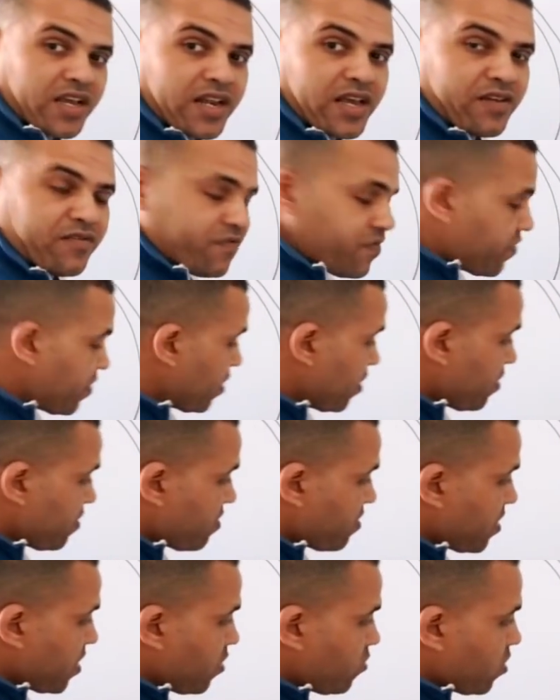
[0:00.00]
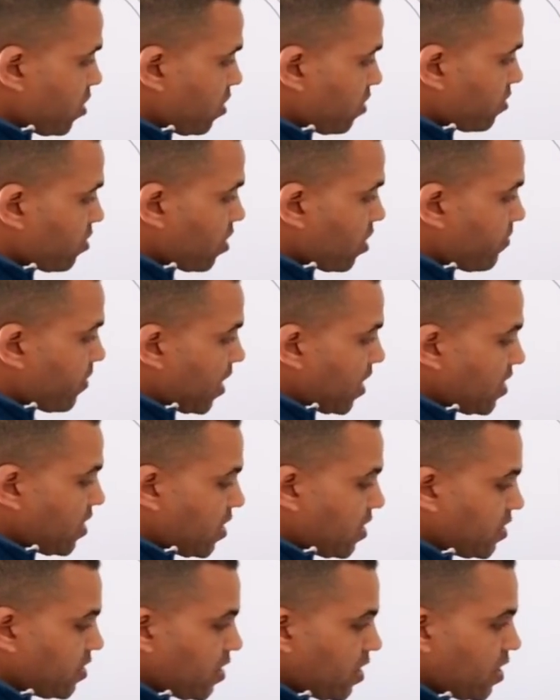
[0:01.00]
الكلام في الزاوية اللي طالعة
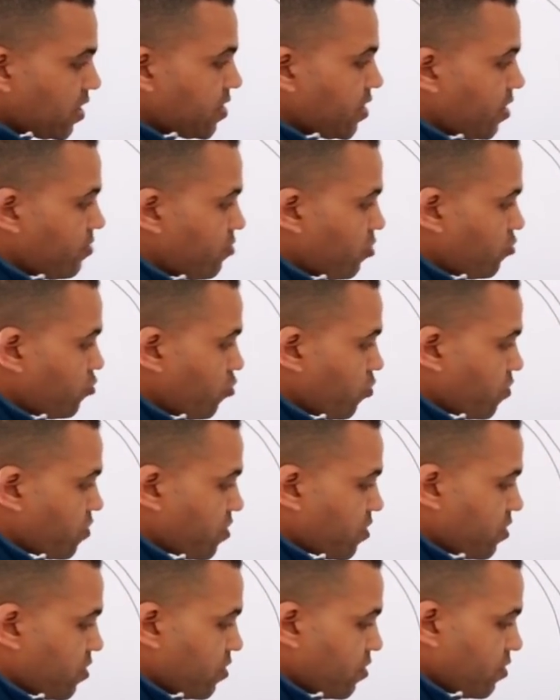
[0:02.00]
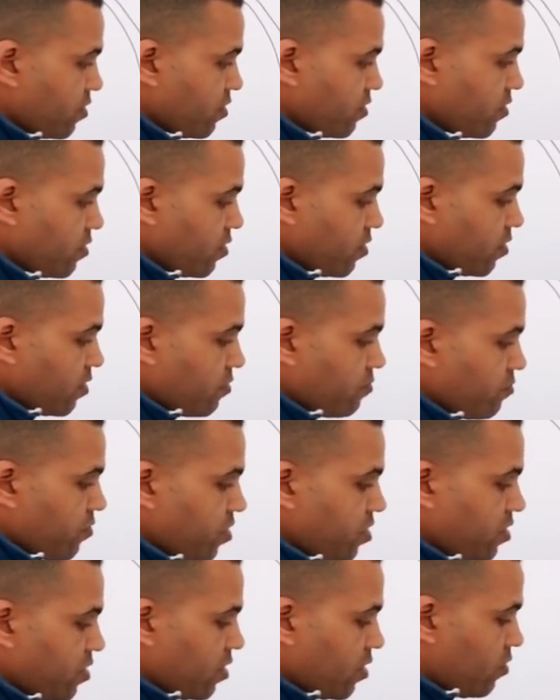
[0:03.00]
معانا هنا هنعمل جزء
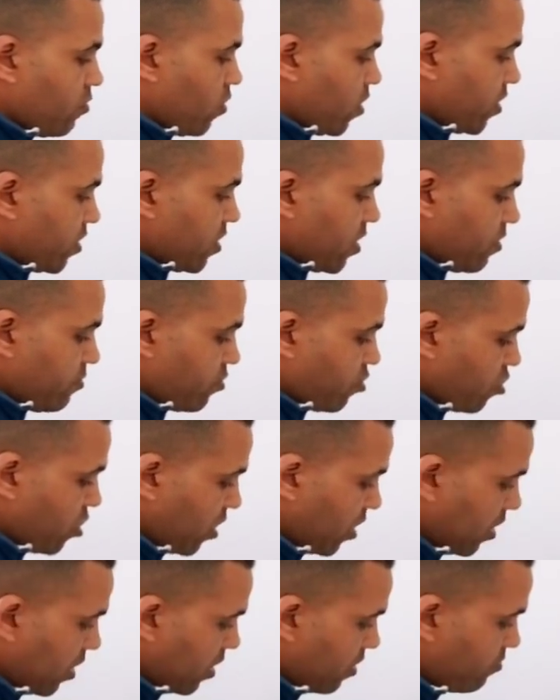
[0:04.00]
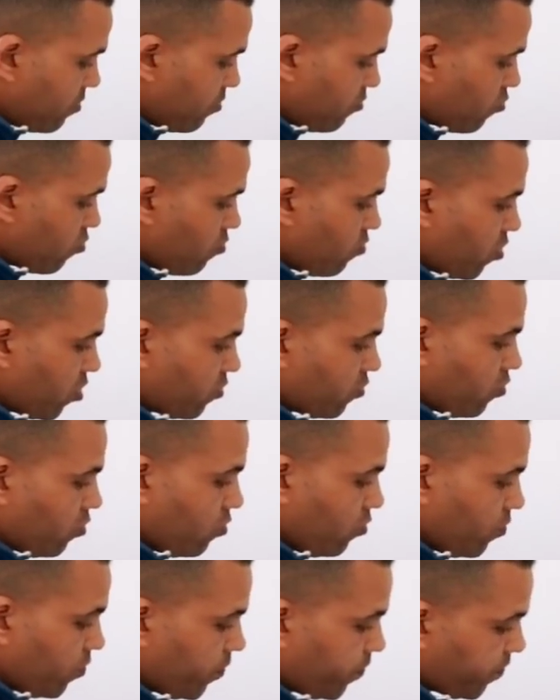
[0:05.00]
من الوردة بالشكل اللي أمامكم برضو
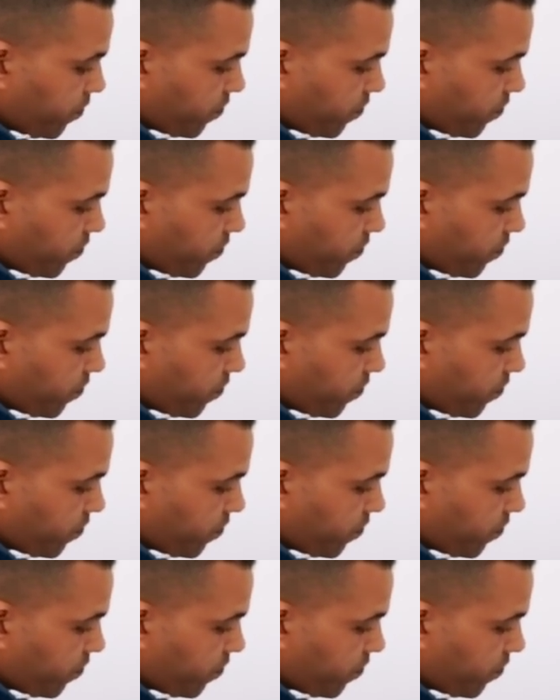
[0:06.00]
